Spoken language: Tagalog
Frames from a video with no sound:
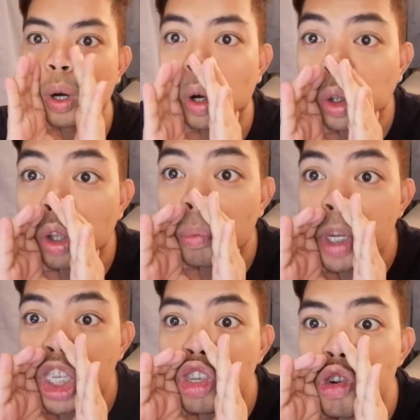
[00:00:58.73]

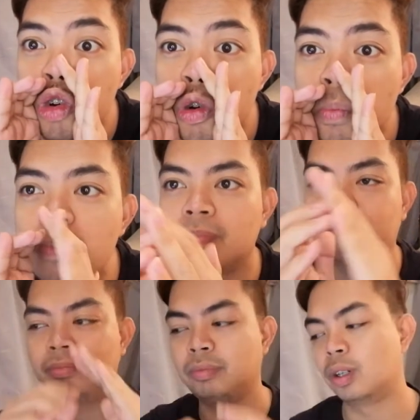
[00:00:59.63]
Condominium
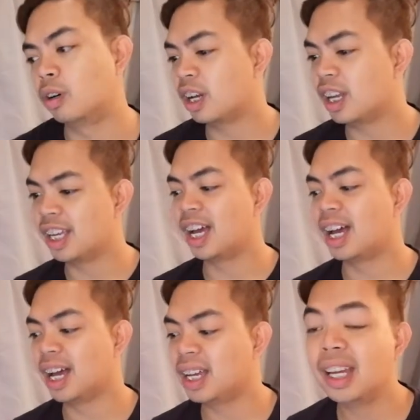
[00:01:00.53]
O kaya
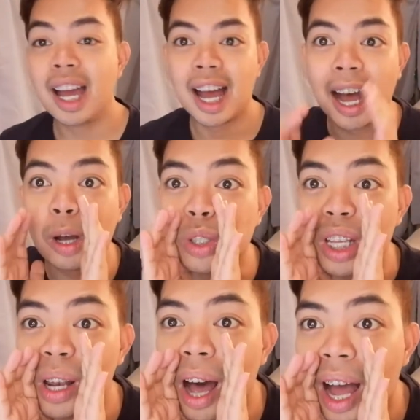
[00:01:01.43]
ay house
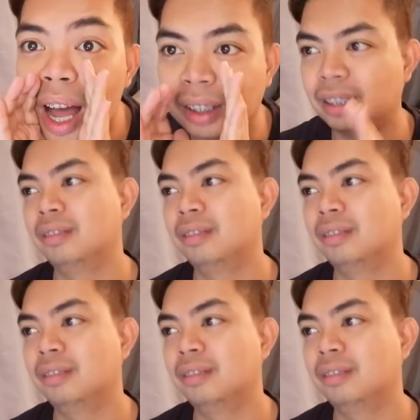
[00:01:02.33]
and lot.